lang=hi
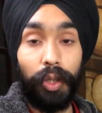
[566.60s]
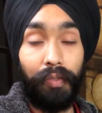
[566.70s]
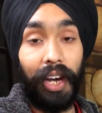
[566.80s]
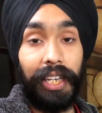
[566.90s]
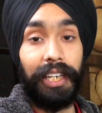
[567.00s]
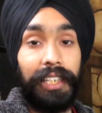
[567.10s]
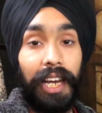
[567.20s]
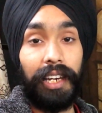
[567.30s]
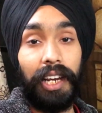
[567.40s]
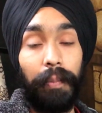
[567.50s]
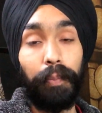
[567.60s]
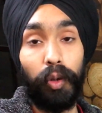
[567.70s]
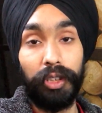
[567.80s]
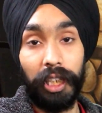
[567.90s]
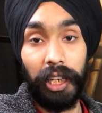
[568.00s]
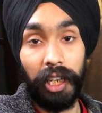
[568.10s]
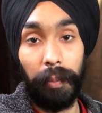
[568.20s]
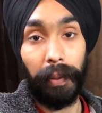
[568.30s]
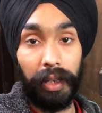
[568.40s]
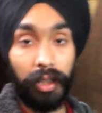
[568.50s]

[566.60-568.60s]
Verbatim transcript: तो फाइनली यार हम पहुंच गए घर पे